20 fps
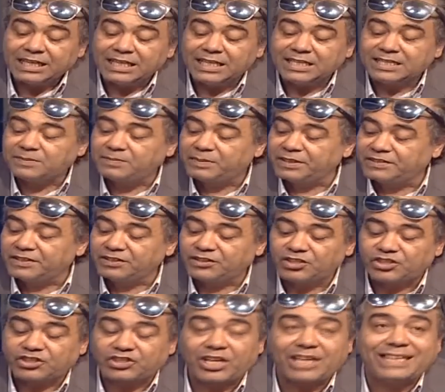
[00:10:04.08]
اثبت ان
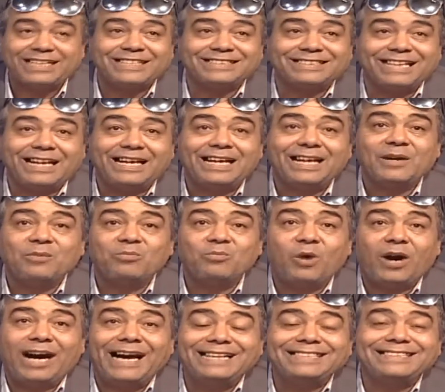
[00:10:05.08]
الشكل ده
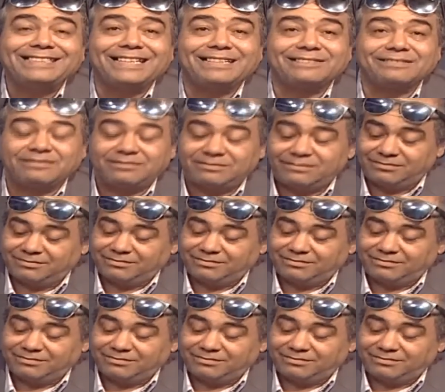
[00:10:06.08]
معين